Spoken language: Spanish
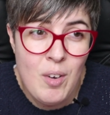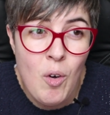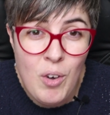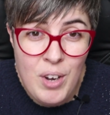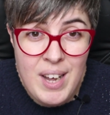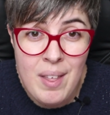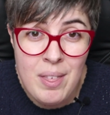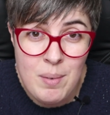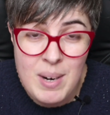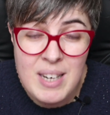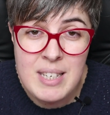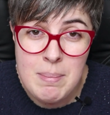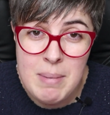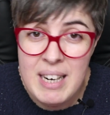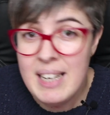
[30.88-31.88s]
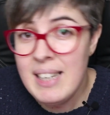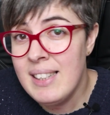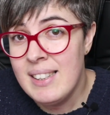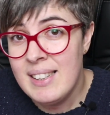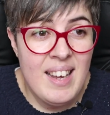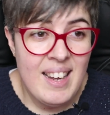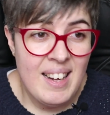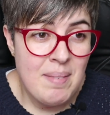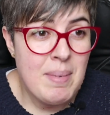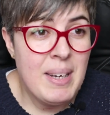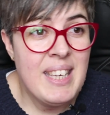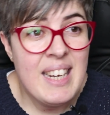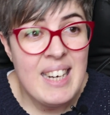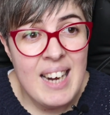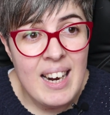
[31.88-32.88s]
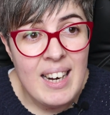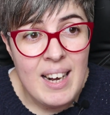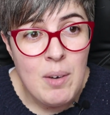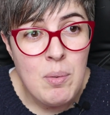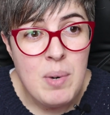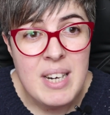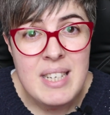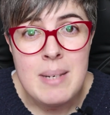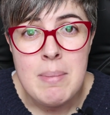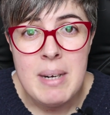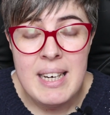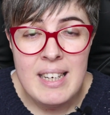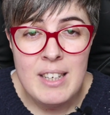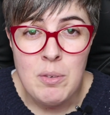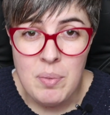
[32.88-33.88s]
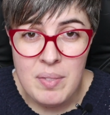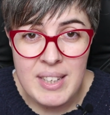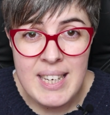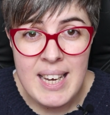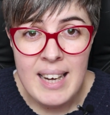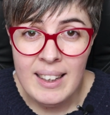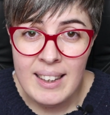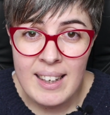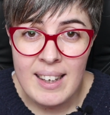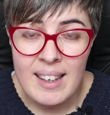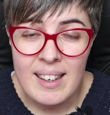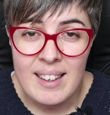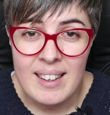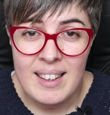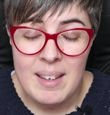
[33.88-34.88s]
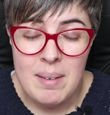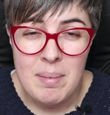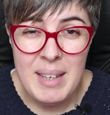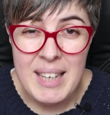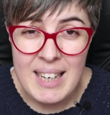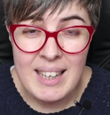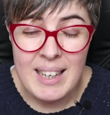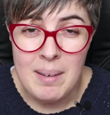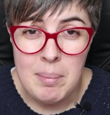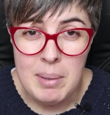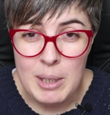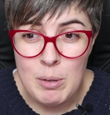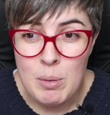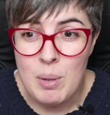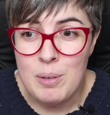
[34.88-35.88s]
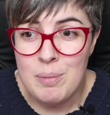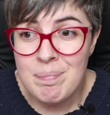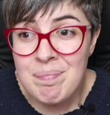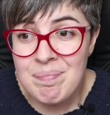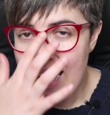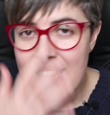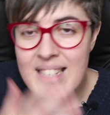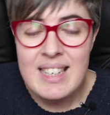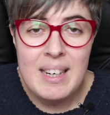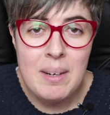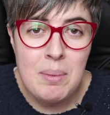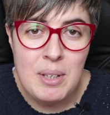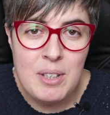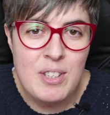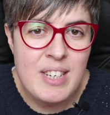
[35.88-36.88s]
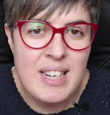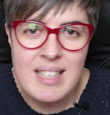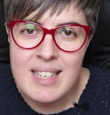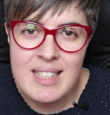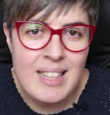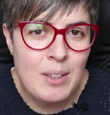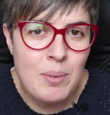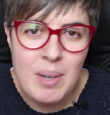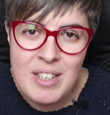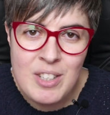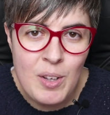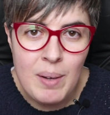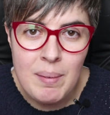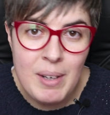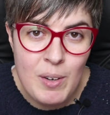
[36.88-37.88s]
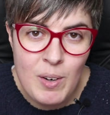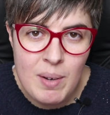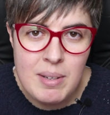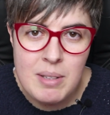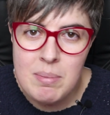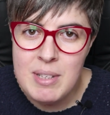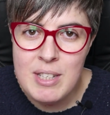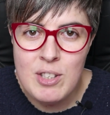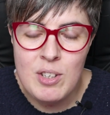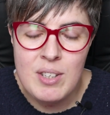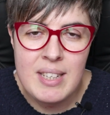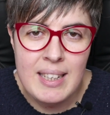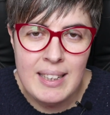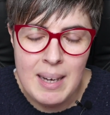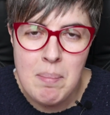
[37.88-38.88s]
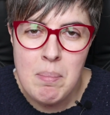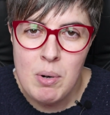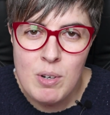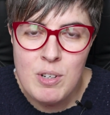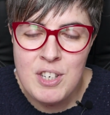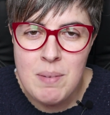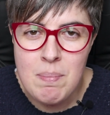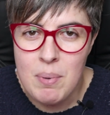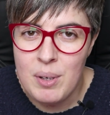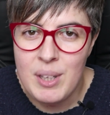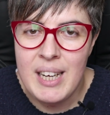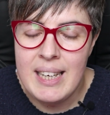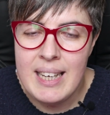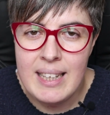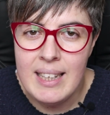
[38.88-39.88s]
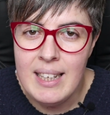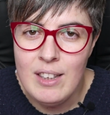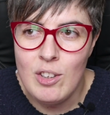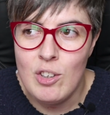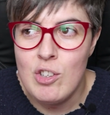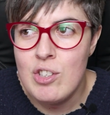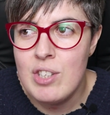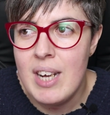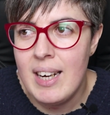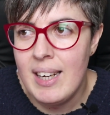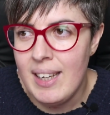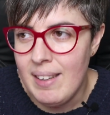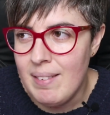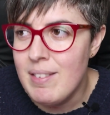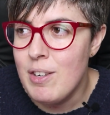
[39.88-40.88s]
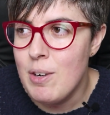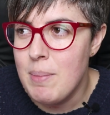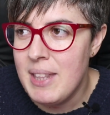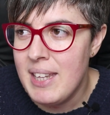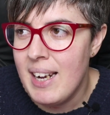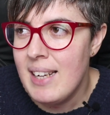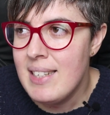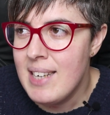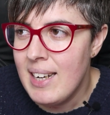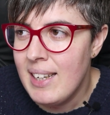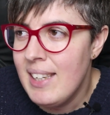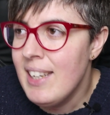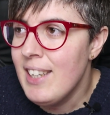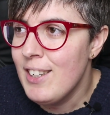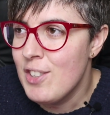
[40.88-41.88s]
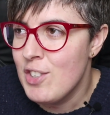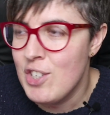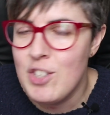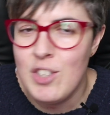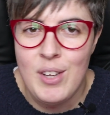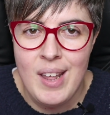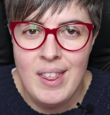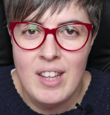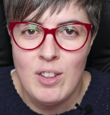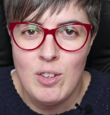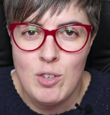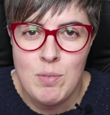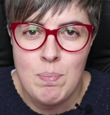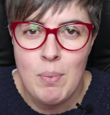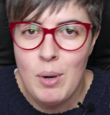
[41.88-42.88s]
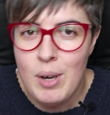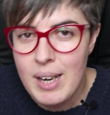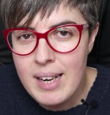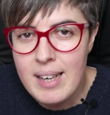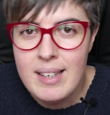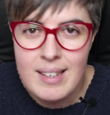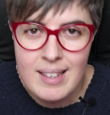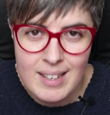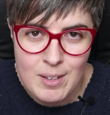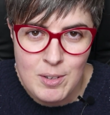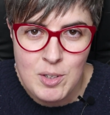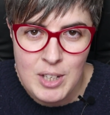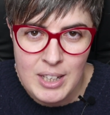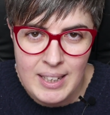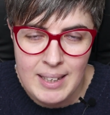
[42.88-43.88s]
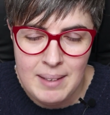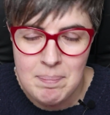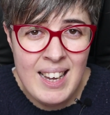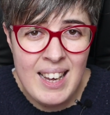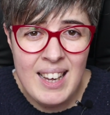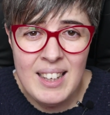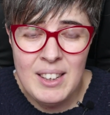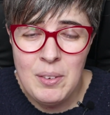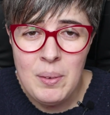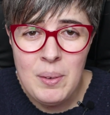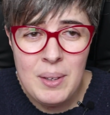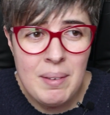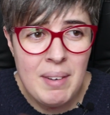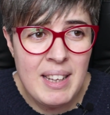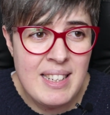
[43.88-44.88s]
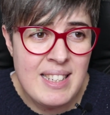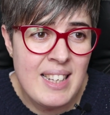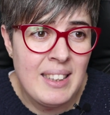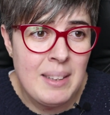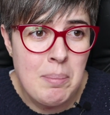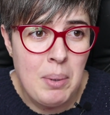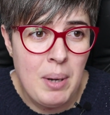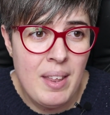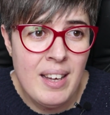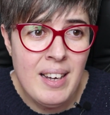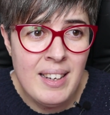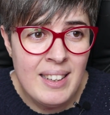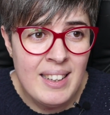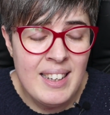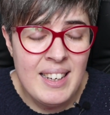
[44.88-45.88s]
hoy hace una semana, eh, mañana hará una semana y un día que, vi el capítulo. Así que bueno, si a estas alturas todavía no lo habéis visto es que tampoco os importaría tanto, o sea que no me digáis aquí que os estoy haciendo spoiler y que no sé qué. Eh, todo lo que va de esta temporada